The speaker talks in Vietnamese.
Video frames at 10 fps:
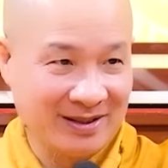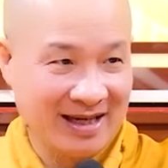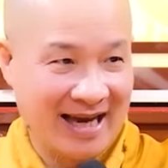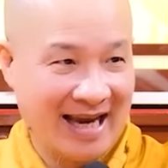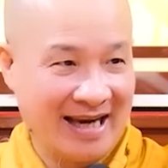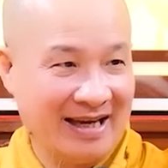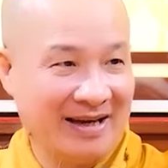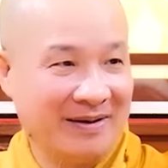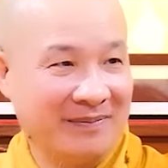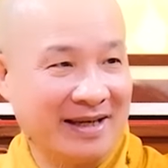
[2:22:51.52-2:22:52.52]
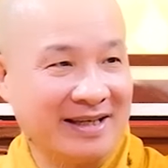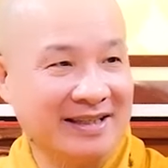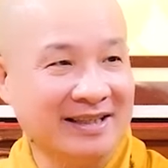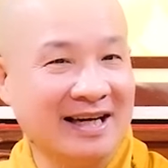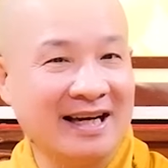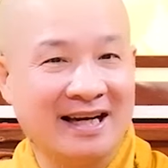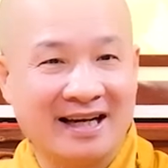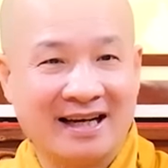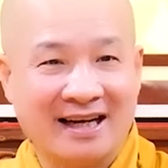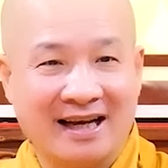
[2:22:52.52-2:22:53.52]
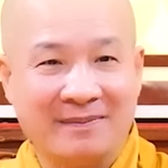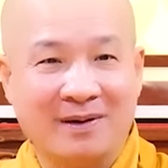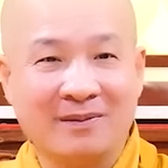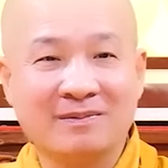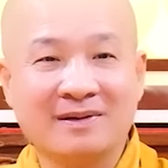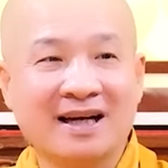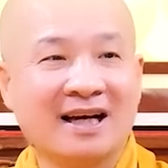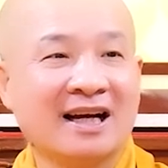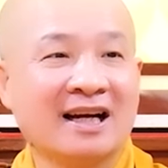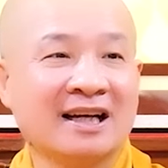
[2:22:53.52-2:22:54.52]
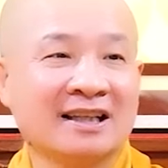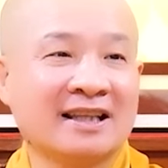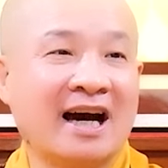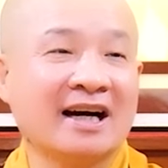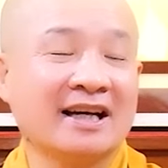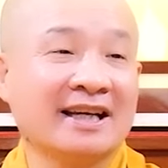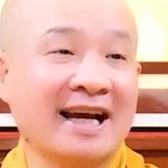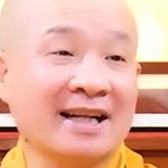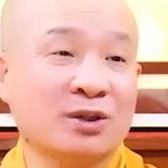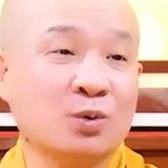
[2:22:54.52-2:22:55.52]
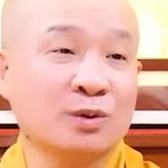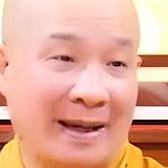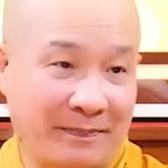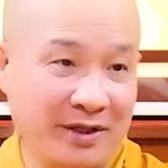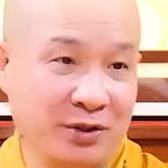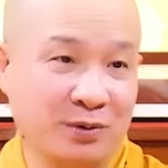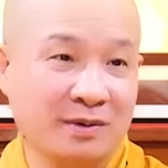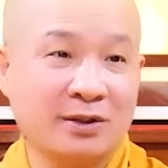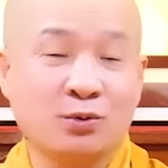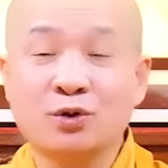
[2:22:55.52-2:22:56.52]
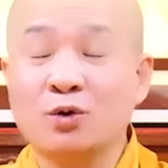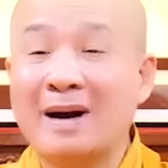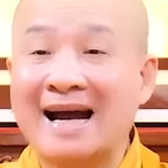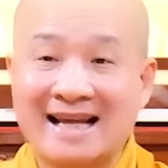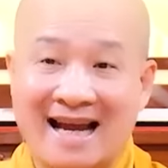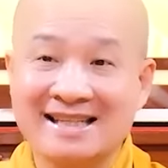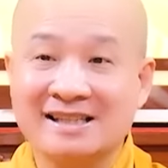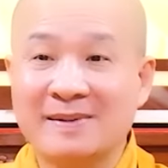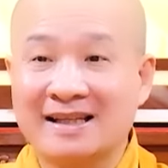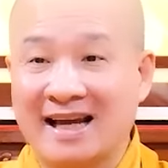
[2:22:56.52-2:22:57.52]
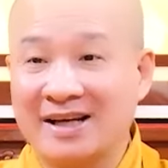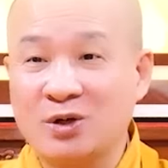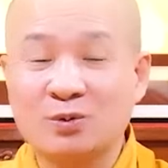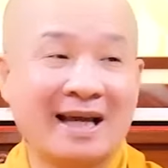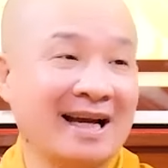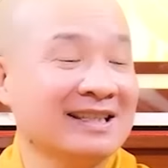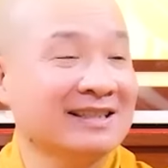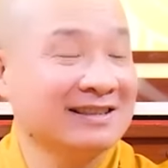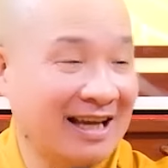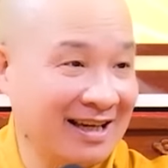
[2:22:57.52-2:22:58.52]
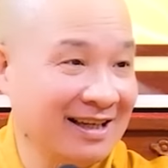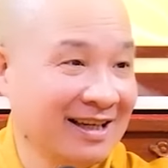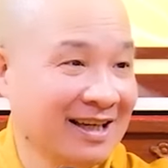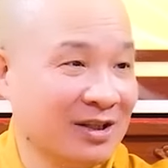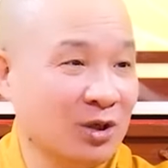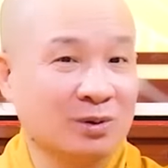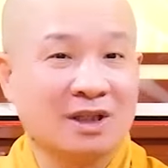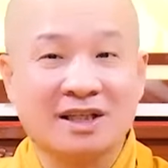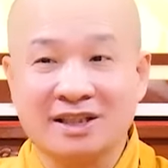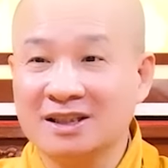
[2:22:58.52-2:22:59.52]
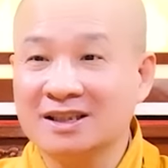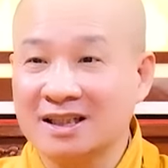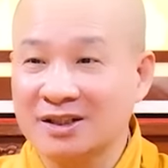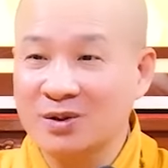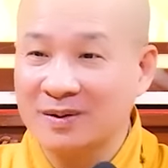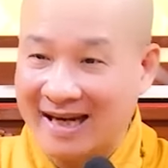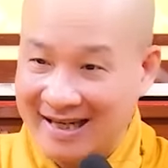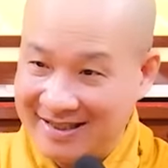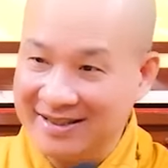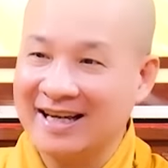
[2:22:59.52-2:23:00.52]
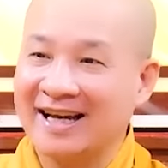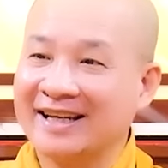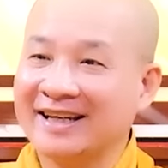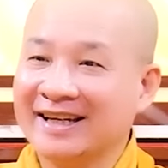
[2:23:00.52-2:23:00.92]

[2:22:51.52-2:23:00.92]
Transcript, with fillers: Còn ai á, mà giữ á, là một thời khắc tu tập. Ví dụ người ta tu vô 3 tháng, giữ 3 tháng, vô 1 tháng, giữ 1 tháng, vô 1 tuần, giữ 1 tuần, vô 1 ngày, giữ 1 ngày.